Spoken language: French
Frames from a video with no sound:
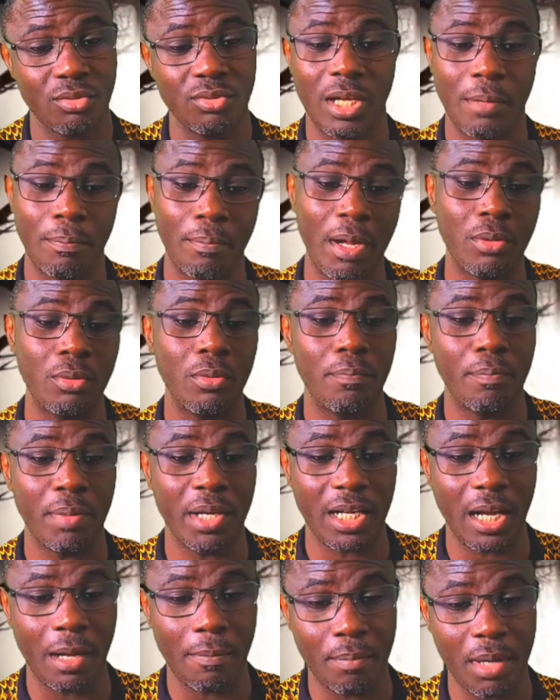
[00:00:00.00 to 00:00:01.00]
Tu n'as pas le
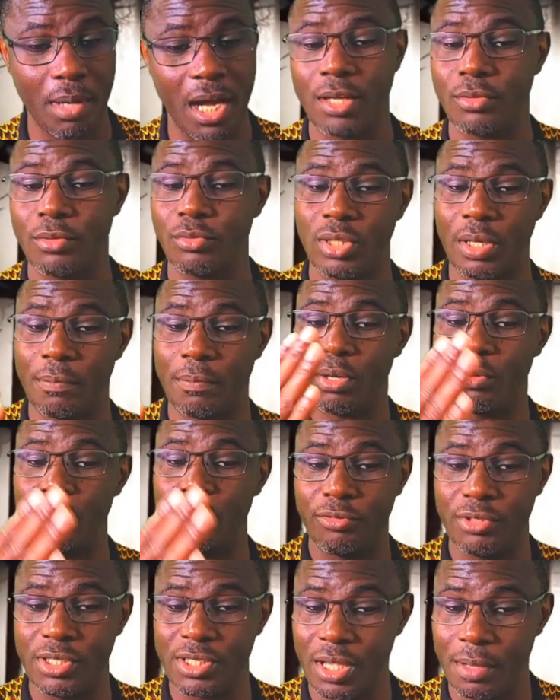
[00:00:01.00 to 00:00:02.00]
Père à part, tu n'as pas
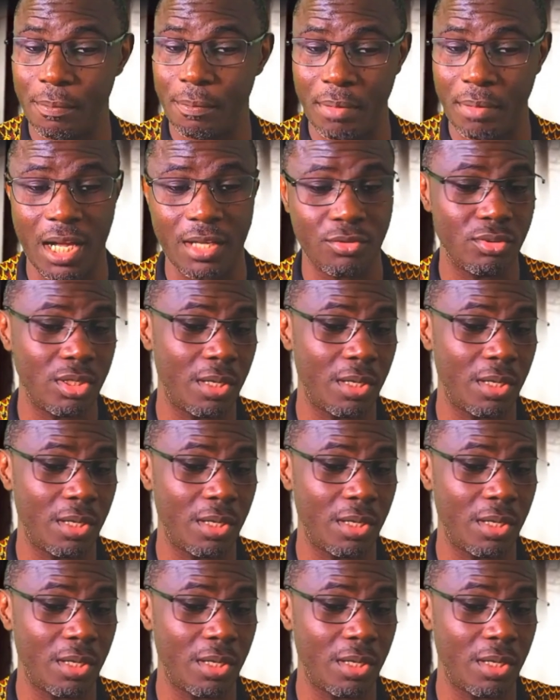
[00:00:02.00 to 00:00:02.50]
le Fils à part,